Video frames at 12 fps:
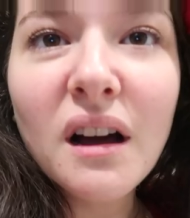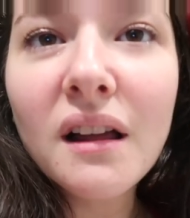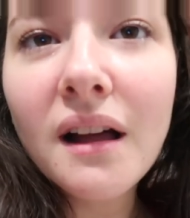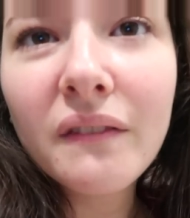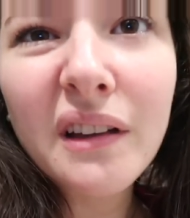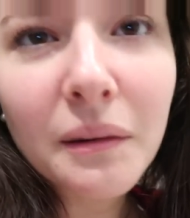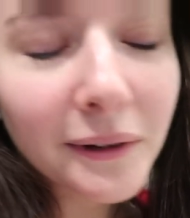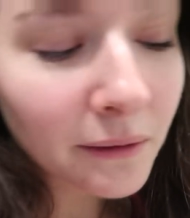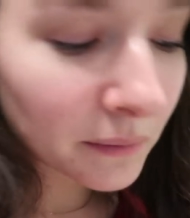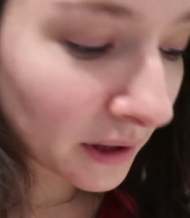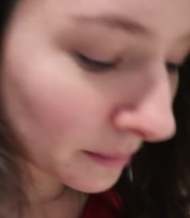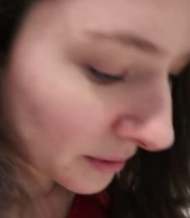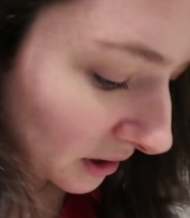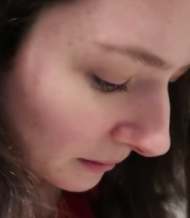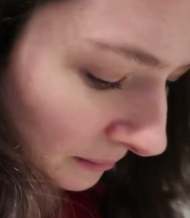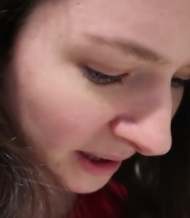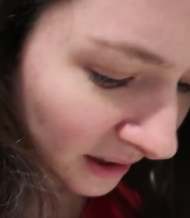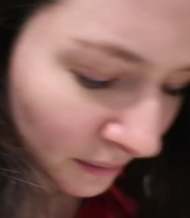Karar veremedim ne
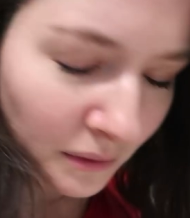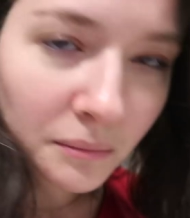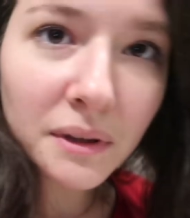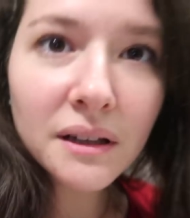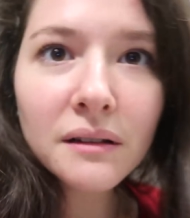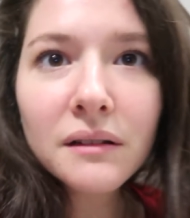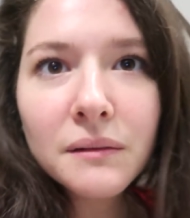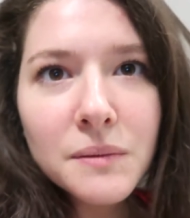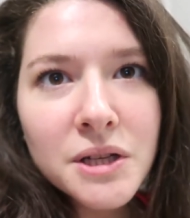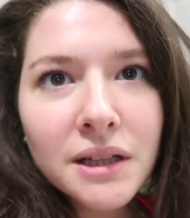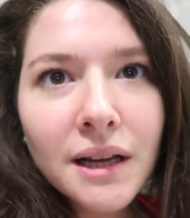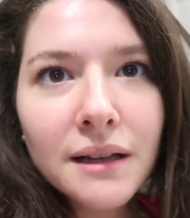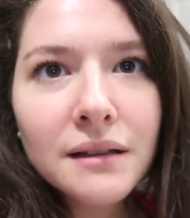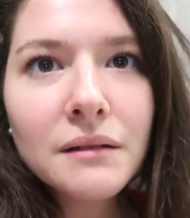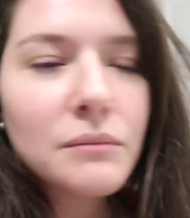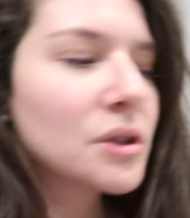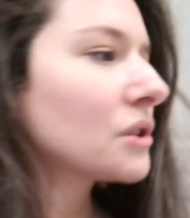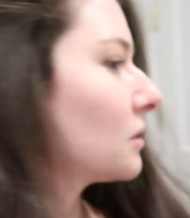yapacağım ama yanına bir, bir şey
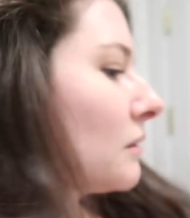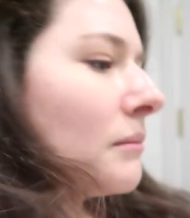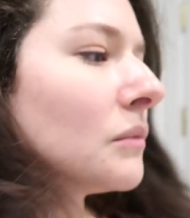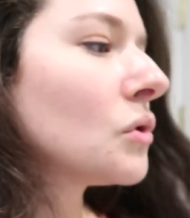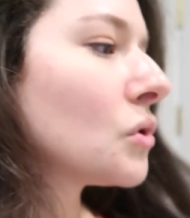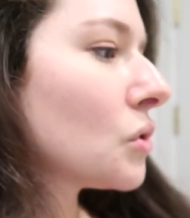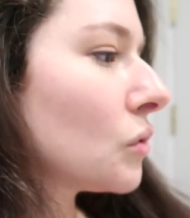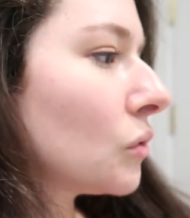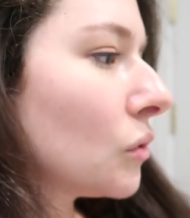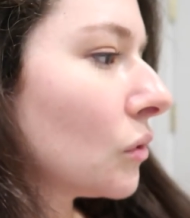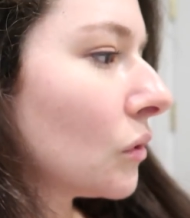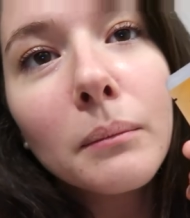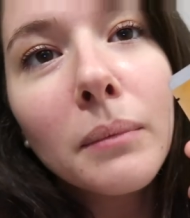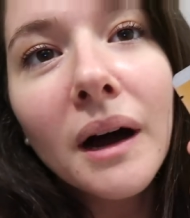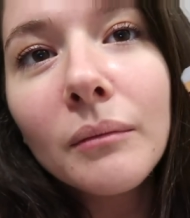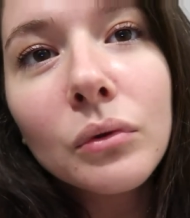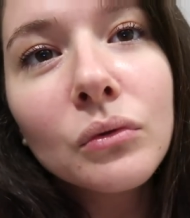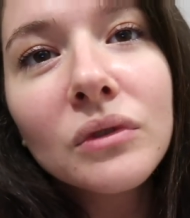getirmiştim. Şu
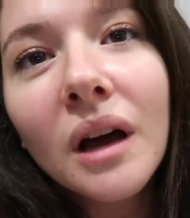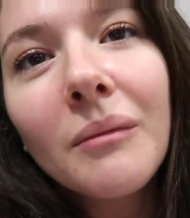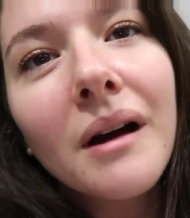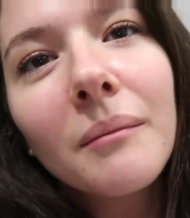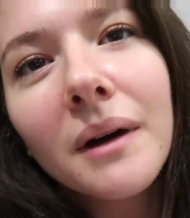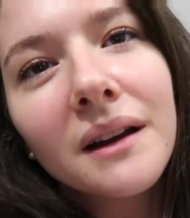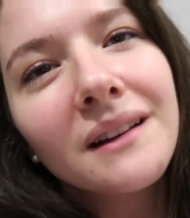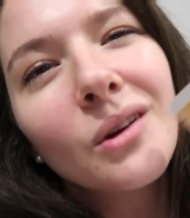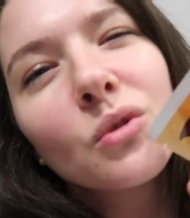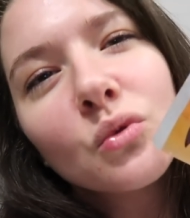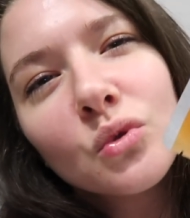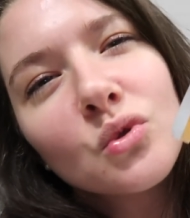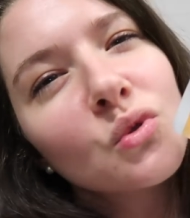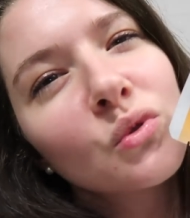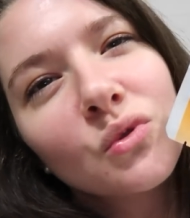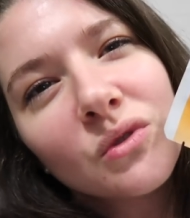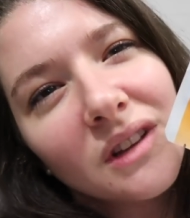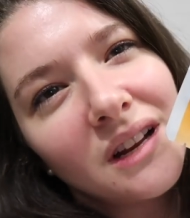ben bunu tamamen görüntüsü
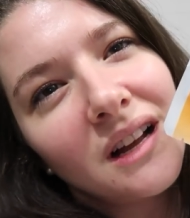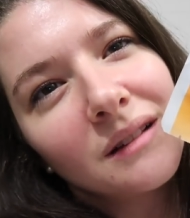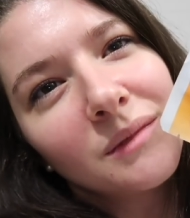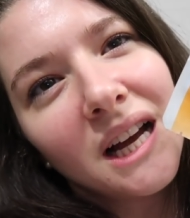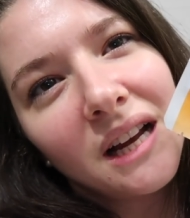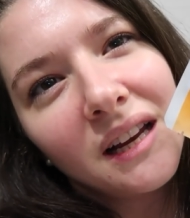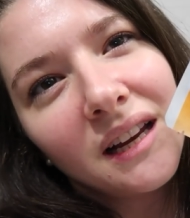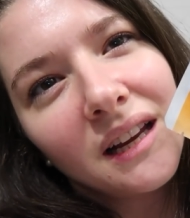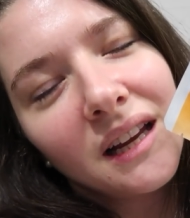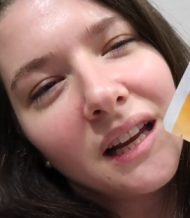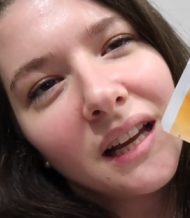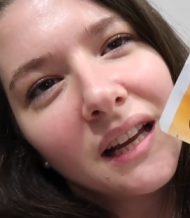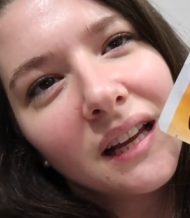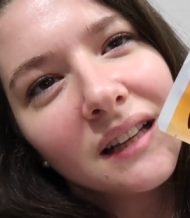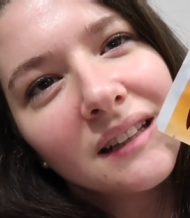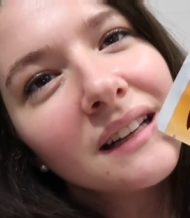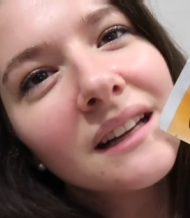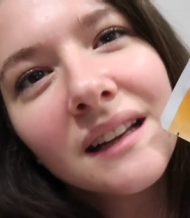yüzünden aldım yani.
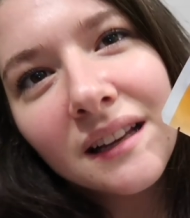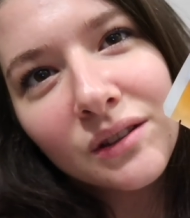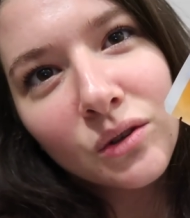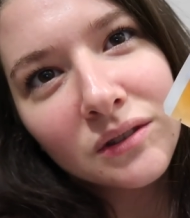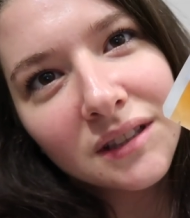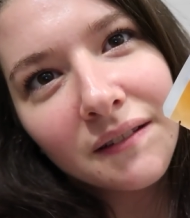Tilkileri çok